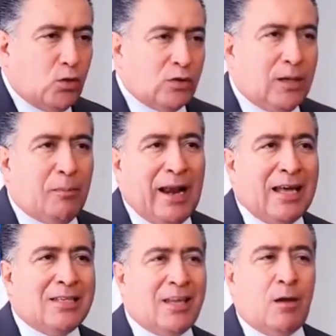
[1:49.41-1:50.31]
y un
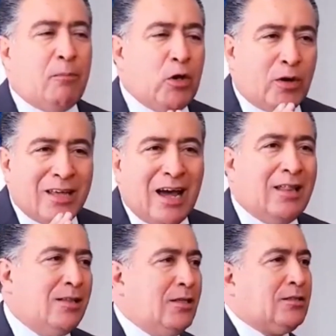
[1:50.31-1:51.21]
desbalance de
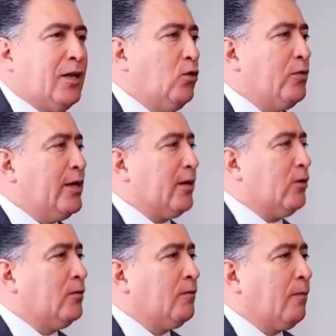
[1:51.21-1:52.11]
prioridades de este gobierno,